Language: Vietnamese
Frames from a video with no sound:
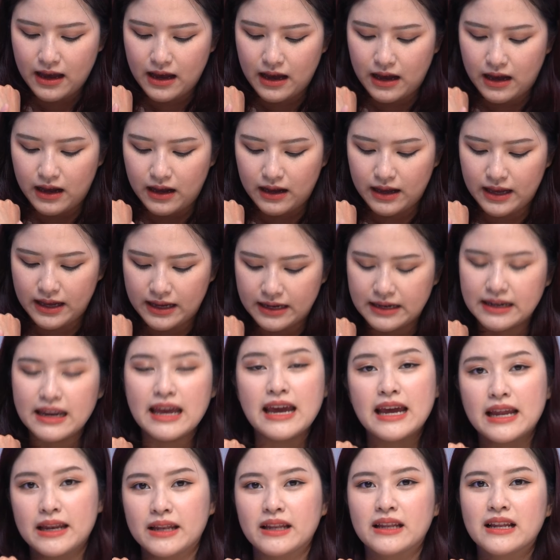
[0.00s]
uh, hình
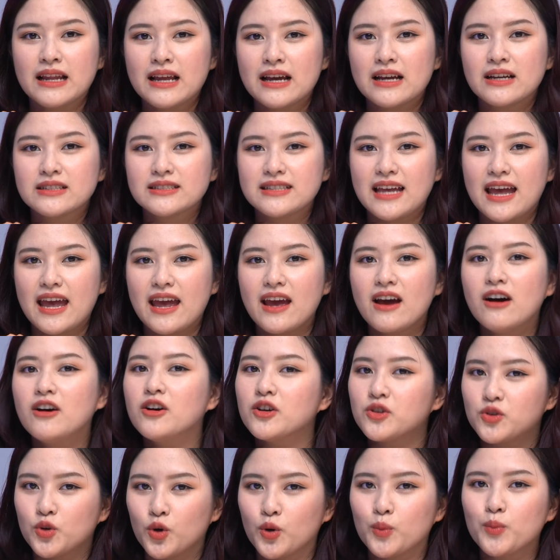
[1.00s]
nền sẽ
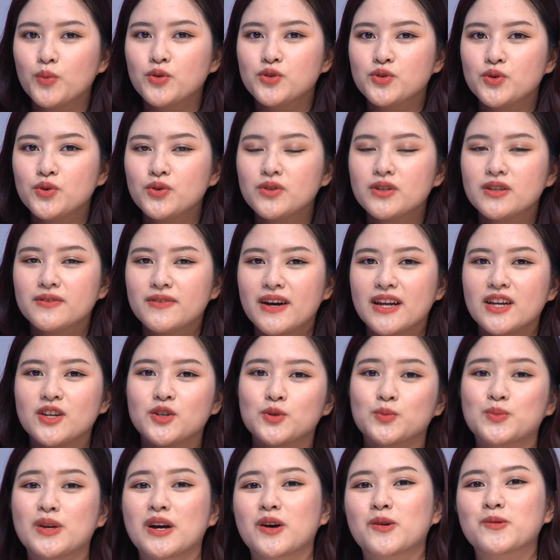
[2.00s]
hơi tối một chút như vậy thì
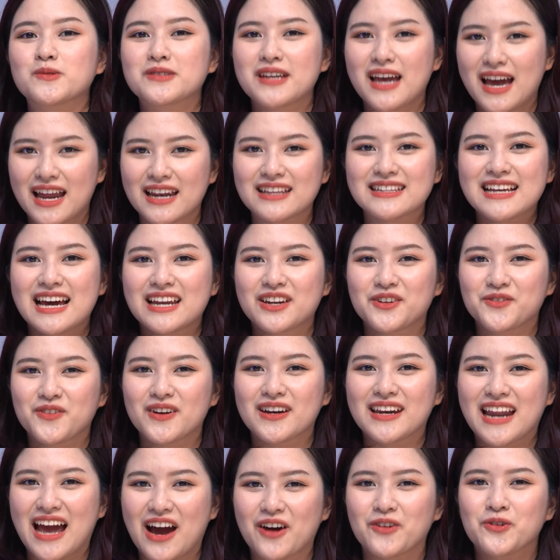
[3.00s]
chúng ta cũng sẽ ăn gian được
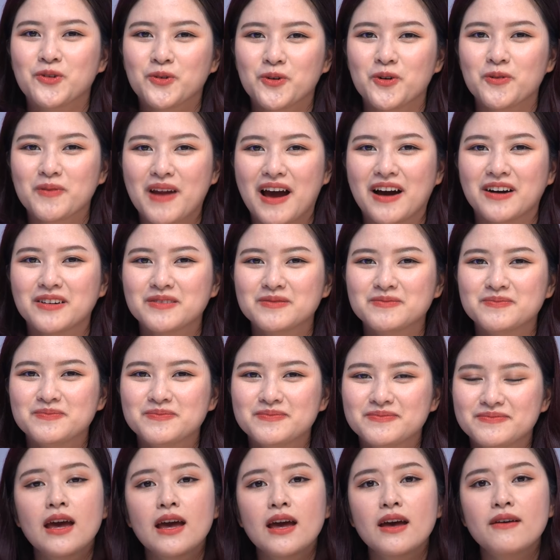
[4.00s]
phần nào đúng không nào
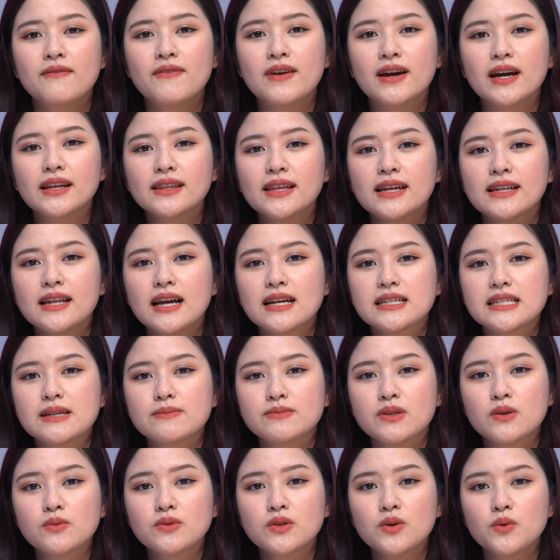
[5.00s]
về các tính năng
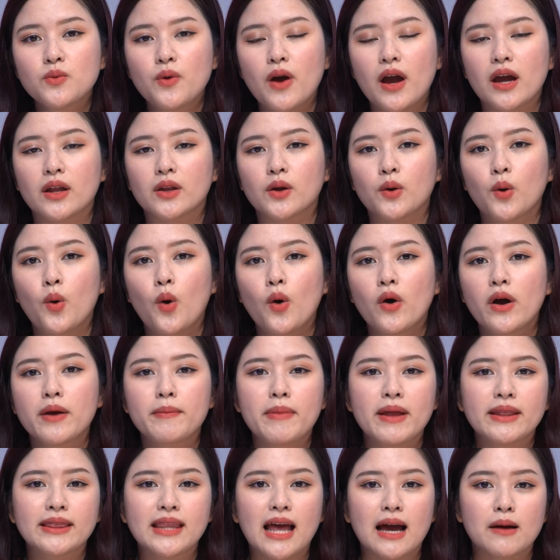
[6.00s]
chăm sóc sức khỏe thì Huawei
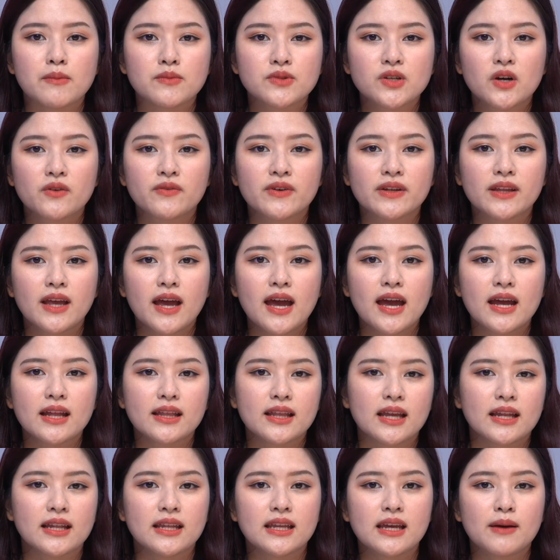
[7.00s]
Hogeban 8 so với thế hệ
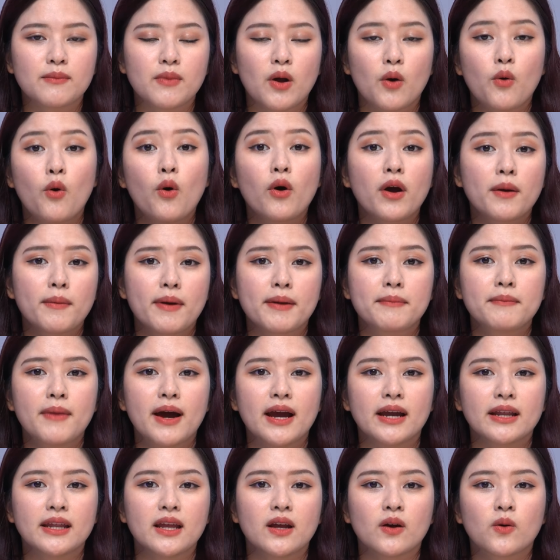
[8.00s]
tiền nhiệm là Huawei Hogeban
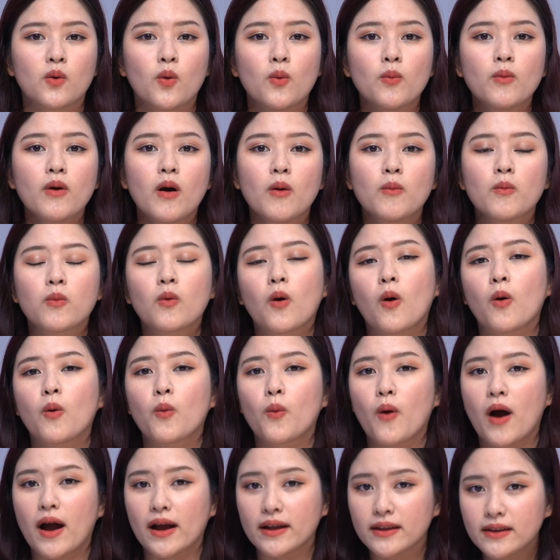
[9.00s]
7 thì cũng không có
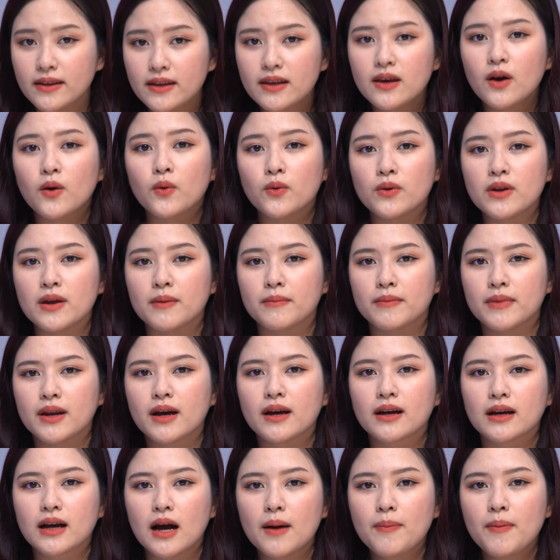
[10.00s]
quá nhiều điểm
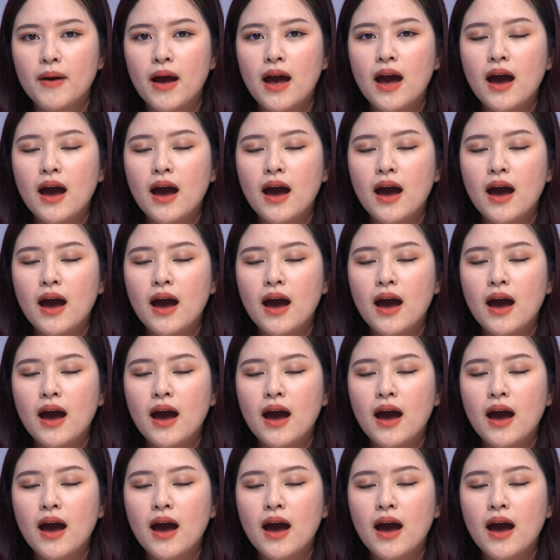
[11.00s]
nâng cấp.